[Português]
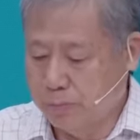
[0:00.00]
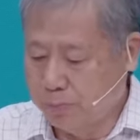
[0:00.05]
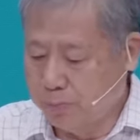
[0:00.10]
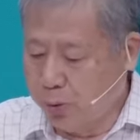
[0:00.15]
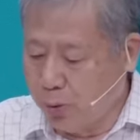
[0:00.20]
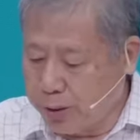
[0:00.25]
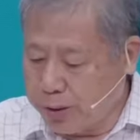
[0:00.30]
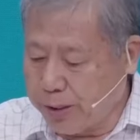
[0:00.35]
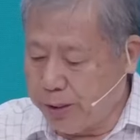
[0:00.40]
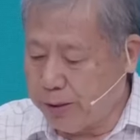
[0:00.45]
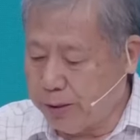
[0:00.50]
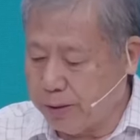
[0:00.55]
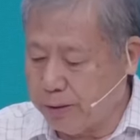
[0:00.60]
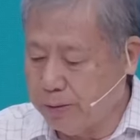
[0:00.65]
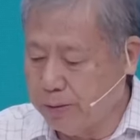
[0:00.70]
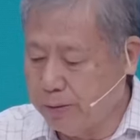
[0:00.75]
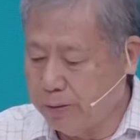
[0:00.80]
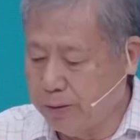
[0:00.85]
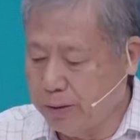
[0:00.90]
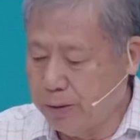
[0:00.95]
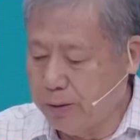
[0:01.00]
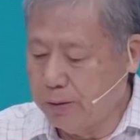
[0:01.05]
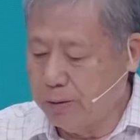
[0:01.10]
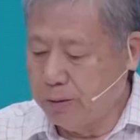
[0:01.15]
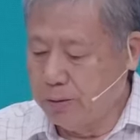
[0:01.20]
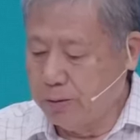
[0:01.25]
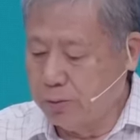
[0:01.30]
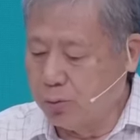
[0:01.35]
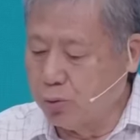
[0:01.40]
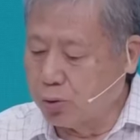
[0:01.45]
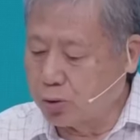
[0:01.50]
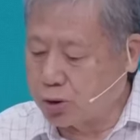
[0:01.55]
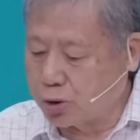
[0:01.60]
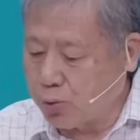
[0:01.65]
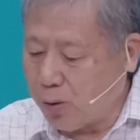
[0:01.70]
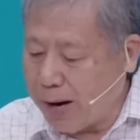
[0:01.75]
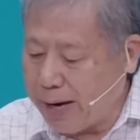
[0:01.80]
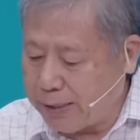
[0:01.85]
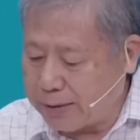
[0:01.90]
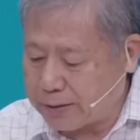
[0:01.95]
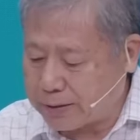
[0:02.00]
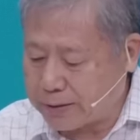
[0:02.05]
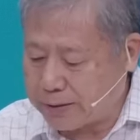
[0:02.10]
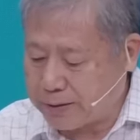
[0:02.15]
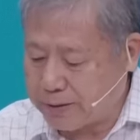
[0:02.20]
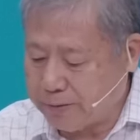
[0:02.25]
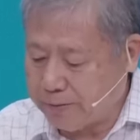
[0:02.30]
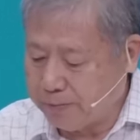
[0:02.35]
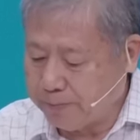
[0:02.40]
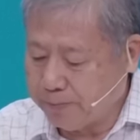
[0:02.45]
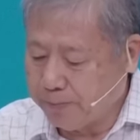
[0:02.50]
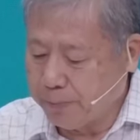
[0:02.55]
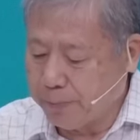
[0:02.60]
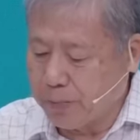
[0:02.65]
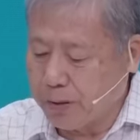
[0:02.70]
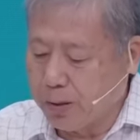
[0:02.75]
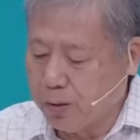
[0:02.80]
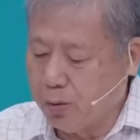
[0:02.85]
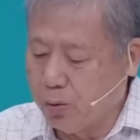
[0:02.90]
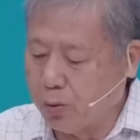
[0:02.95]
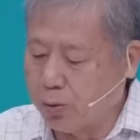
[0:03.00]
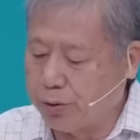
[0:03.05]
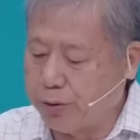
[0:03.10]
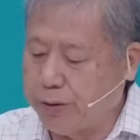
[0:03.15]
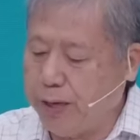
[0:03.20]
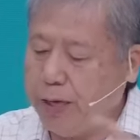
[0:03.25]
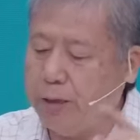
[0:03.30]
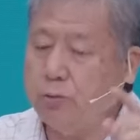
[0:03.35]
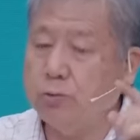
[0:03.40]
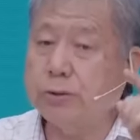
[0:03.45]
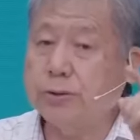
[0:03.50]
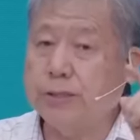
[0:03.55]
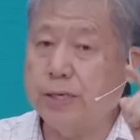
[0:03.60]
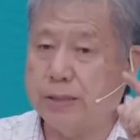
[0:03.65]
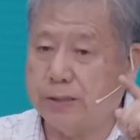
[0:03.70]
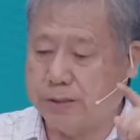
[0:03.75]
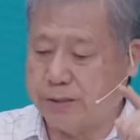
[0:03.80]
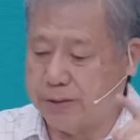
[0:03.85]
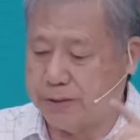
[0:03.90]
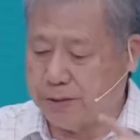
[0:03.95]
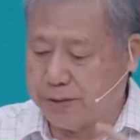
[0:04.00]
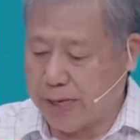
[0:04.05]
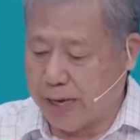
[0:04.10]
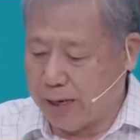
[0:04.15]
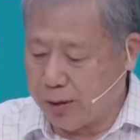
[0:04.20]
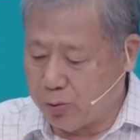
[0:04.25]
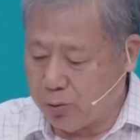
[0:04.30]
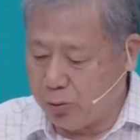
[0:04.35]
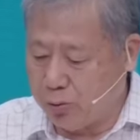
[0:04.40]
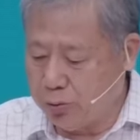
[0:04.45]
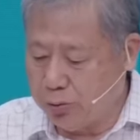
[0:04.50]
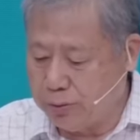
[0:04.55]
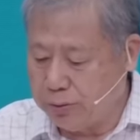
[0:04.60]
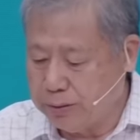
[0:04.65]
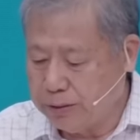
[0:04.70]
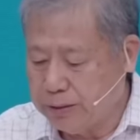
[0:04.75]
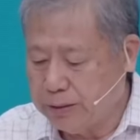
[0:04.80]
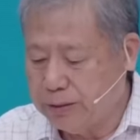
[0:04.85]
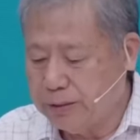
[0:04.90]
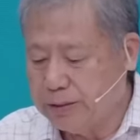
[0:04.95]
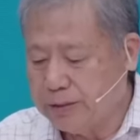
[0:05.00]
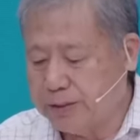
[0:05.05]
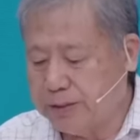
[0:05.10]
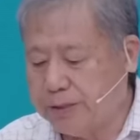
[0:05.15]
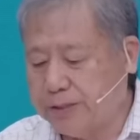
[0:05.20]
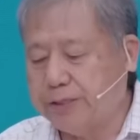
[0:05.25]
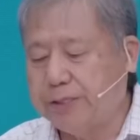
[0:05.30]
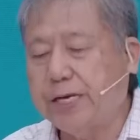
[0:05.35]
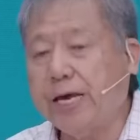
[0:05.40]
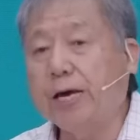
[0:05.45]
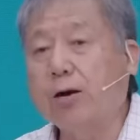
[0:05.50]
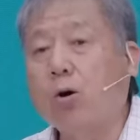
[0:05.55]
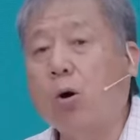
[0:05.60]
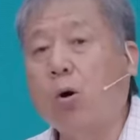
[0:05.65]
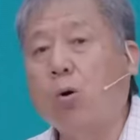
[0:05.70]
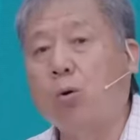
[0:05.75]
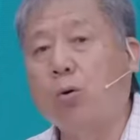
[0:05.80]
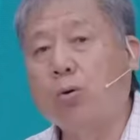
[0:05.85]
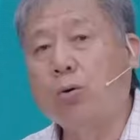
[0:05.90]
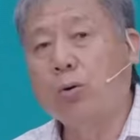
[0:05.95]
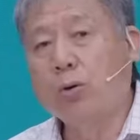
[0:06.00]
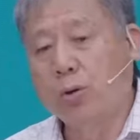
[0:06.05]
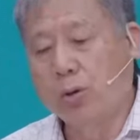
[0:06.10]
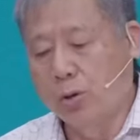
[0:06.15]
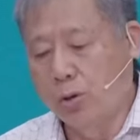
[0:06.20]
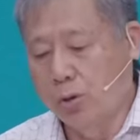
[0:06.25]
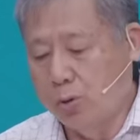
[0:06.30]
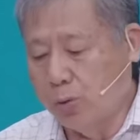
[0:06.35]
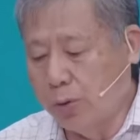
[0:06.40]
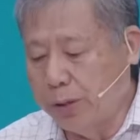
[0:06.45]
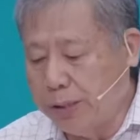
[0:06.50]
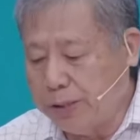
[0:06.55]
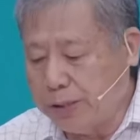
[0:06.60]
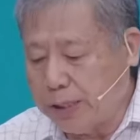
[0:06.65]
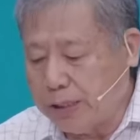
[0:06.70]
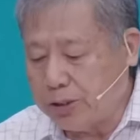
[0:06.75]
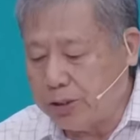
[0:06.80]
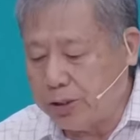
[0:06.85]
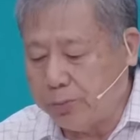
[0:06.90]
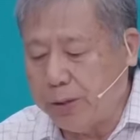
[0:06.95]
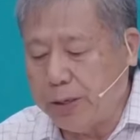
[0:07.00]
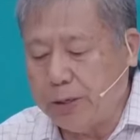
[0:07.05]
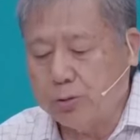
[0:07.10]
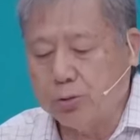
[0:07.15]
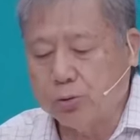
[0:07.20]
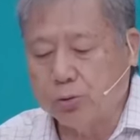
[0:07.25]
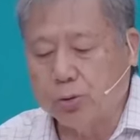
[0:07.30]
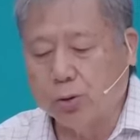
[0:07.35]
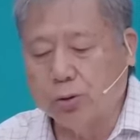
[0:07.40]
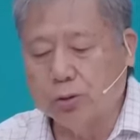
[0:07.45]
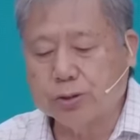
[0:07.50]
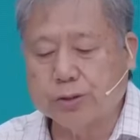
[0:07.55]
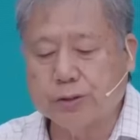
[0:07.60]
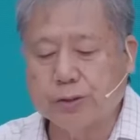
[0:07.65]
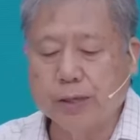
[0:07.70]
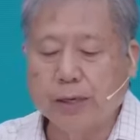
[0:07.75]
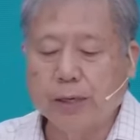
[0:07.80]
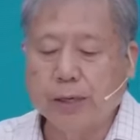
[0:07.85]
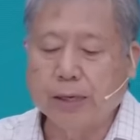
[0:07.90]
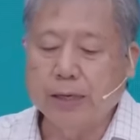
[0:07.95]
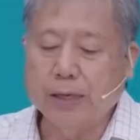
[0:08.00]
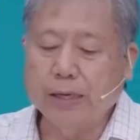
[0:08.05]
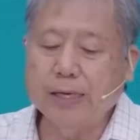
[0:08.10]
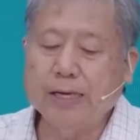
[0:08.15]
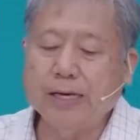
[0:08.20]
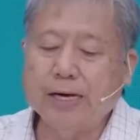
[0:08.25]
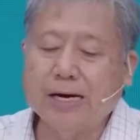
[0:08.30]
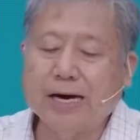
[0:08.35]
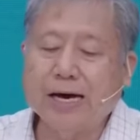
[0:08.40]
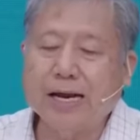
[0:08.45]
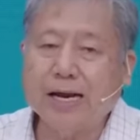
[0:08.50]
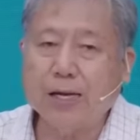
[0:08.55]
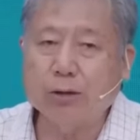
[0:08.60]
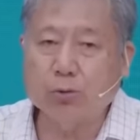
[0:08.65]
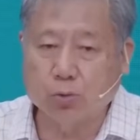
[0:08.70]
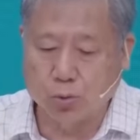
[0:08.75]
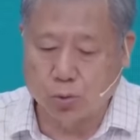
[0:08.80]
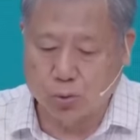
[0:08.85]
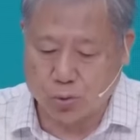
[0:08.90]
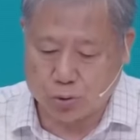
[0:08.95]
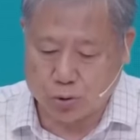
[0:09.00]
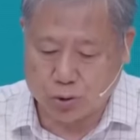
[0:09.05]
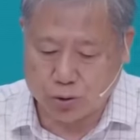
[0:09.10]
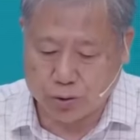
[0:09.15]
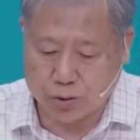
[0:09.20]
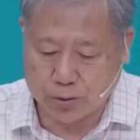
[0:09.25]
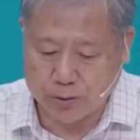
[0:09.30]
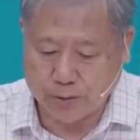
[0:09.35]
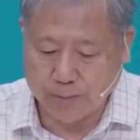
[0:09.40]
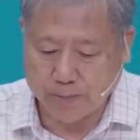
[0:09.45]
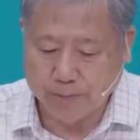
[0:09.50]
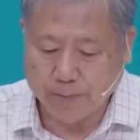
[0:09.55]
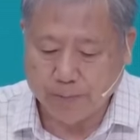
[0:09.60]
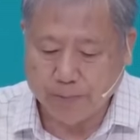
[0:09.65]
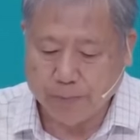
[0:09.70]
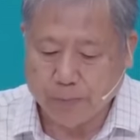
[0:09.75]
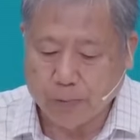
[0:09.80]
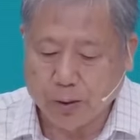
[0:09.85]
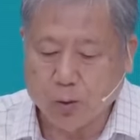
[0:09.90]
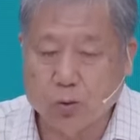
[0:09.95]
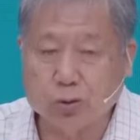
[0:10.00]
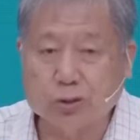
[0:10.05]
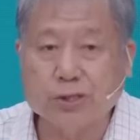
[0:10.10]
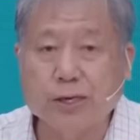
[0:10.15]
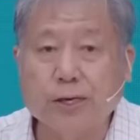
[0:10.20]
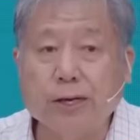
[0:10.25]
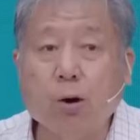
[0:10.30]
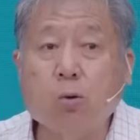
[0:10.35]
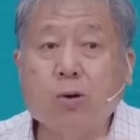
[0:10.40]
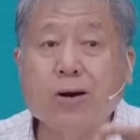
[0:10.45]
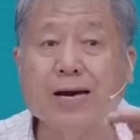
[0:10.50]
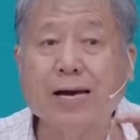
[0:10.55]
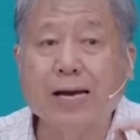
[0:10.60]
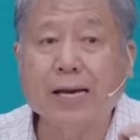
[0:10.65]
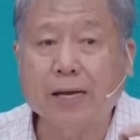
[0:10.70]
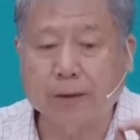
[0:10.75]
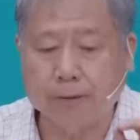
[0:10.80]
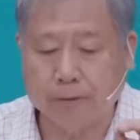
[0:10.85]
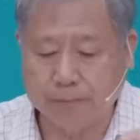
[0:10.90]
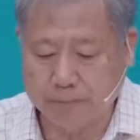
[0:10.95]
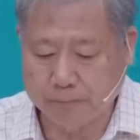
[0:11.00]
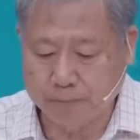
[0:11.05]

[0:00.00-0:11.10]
Por quê? Nos quais o Deus desse século cegou o entendimento dos incrédulos, os que não creem